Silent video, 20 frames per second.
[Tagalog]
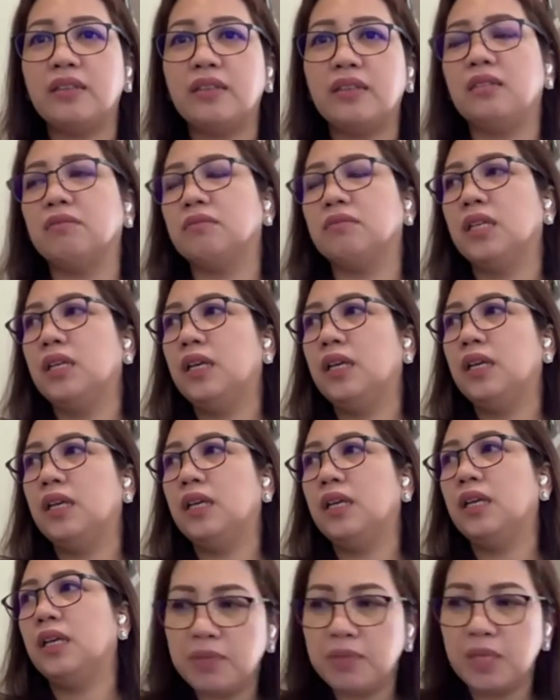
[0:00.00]
funding
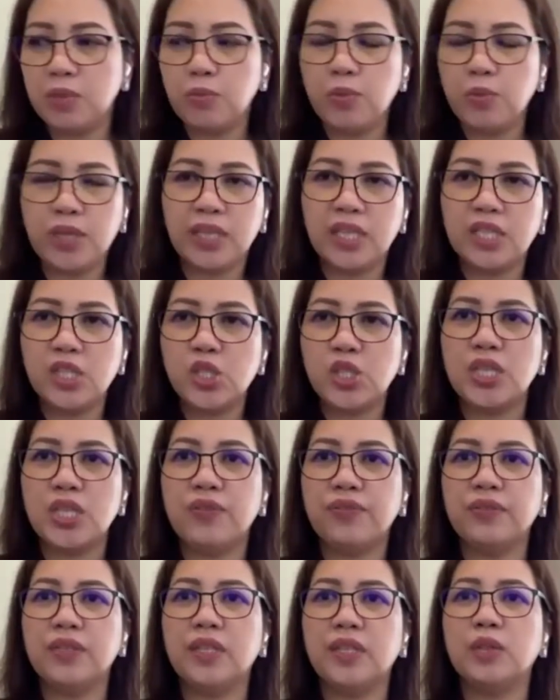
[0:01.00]
endeavor of LGUs,
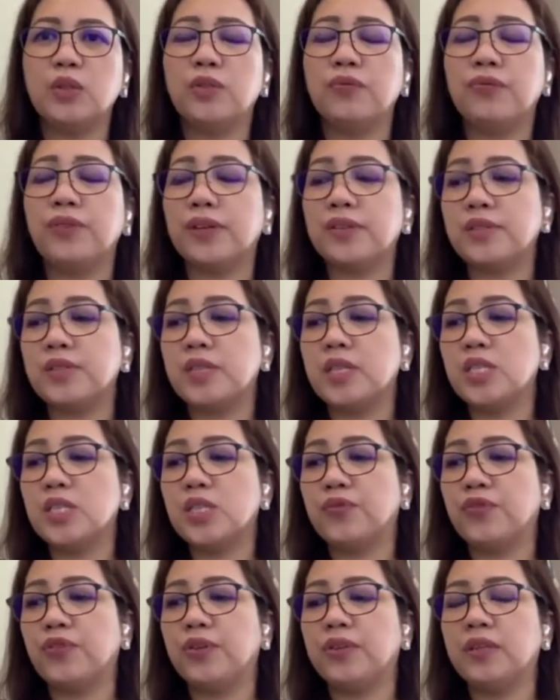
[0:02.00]
maybe we can shift that to
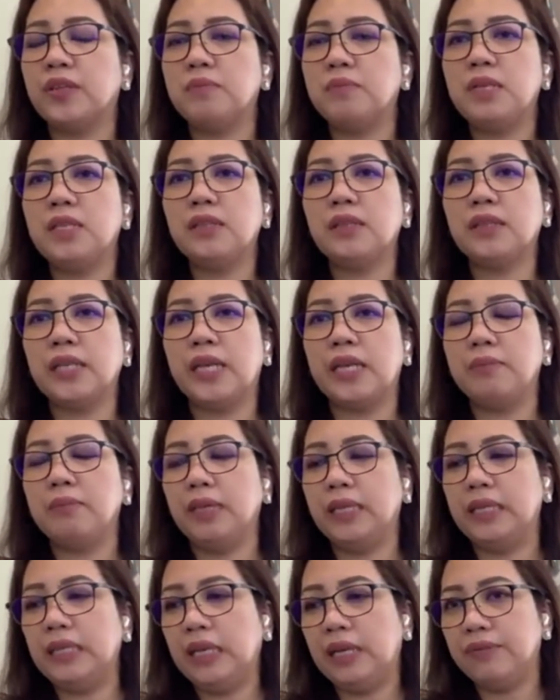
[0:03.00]
vaccines for the meantime
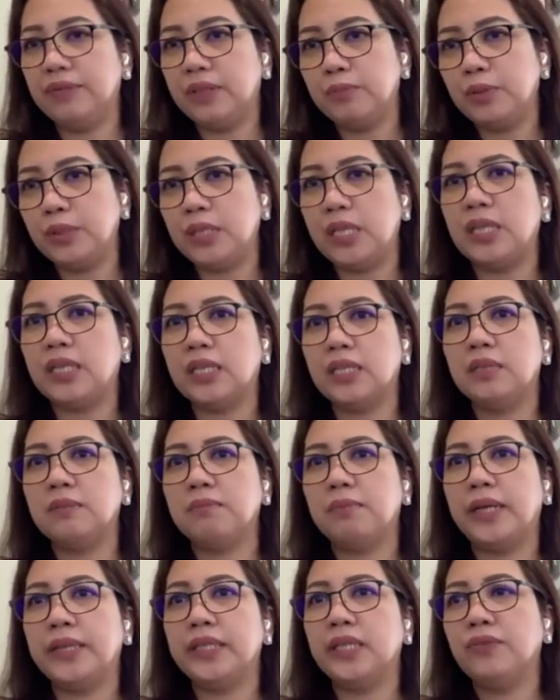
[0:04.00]
and have the Butikan and
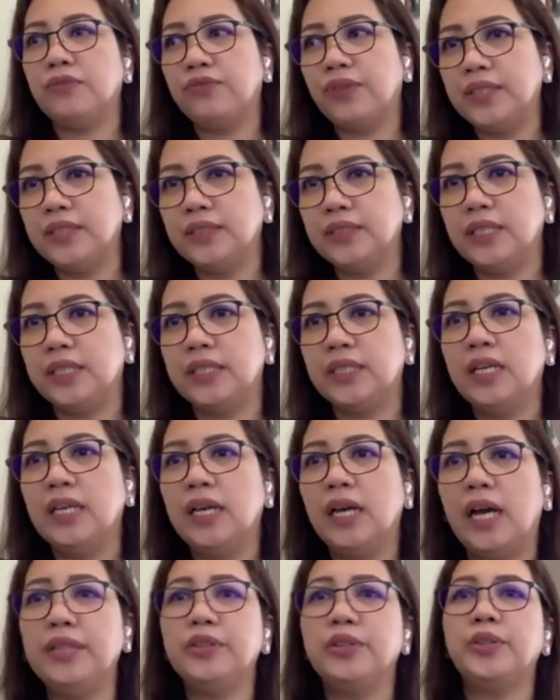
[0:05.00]
Bayan funded
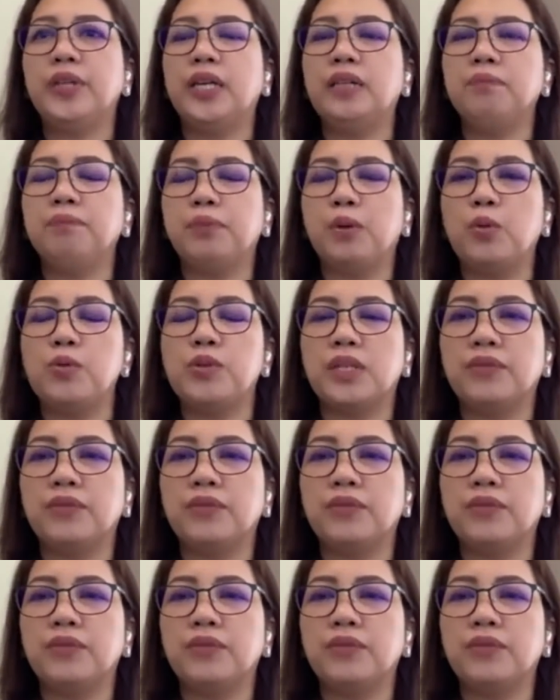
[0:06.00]
under program